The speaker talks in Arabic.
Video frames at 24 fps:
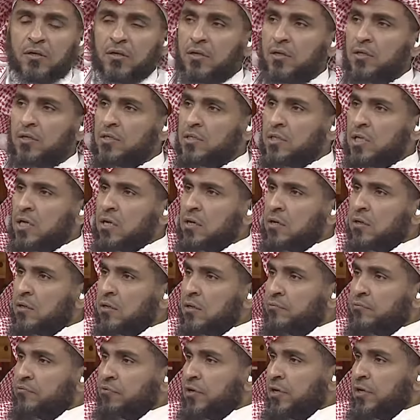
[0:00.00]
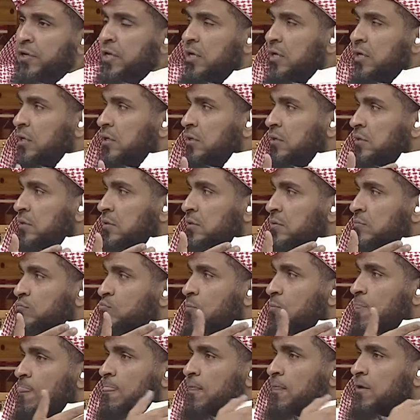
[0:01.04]
اللي صار في الليل
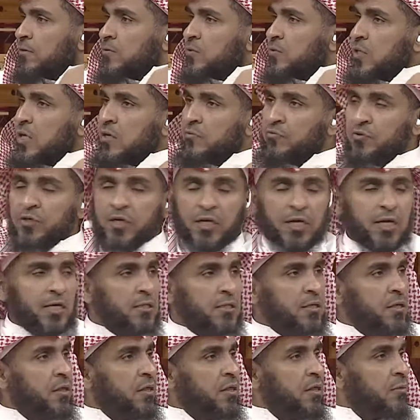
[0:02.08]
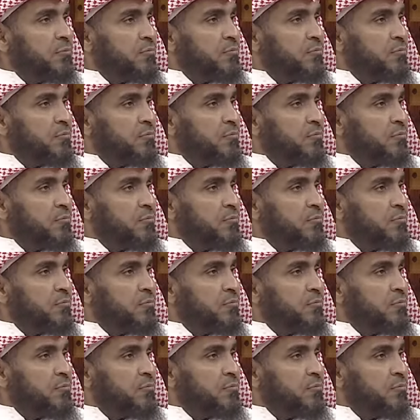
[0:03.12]
صار في حادث